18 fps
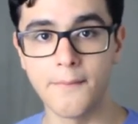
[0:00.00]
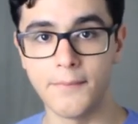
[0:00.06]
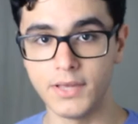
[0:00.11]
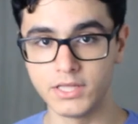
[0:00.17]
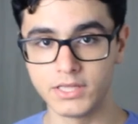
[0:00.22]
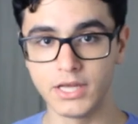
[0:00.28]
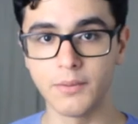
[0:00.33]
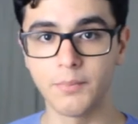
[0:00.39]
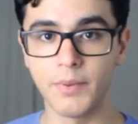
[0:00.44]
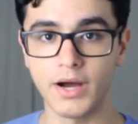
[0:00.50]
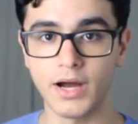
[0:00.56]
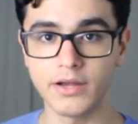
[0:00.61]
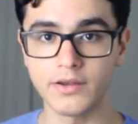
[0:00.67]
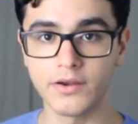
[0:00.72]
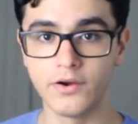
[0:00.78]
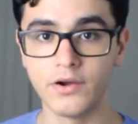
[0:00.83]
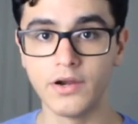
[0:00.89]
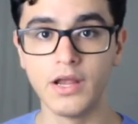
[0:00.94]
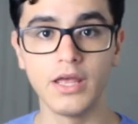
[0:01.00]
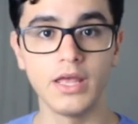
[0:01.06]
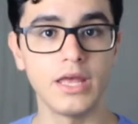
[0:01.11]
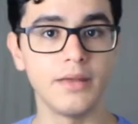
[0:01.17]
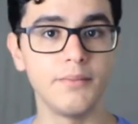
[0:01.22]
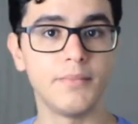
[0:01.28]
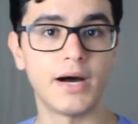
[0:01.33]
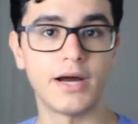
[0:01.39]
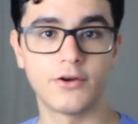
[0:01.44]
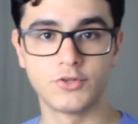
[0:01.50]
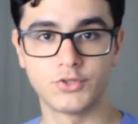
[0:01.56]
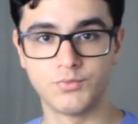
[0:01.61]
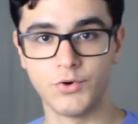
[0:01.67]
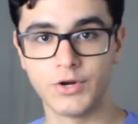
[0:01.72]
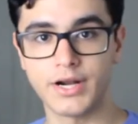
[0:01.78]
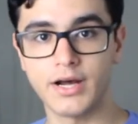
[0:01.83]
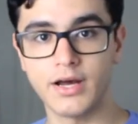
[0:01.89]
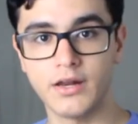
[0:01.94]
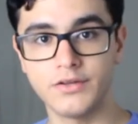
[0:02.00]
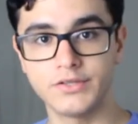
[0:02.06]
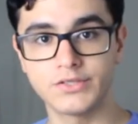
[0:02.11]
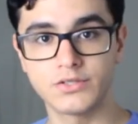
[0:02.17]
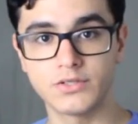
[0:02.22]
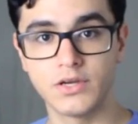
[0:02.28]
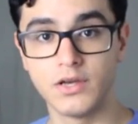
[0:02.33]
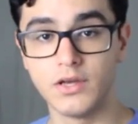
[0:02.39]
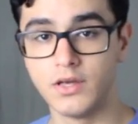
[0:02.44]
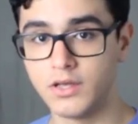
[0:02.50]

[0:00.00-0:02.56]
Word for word: Peter Parker e Miles Morales.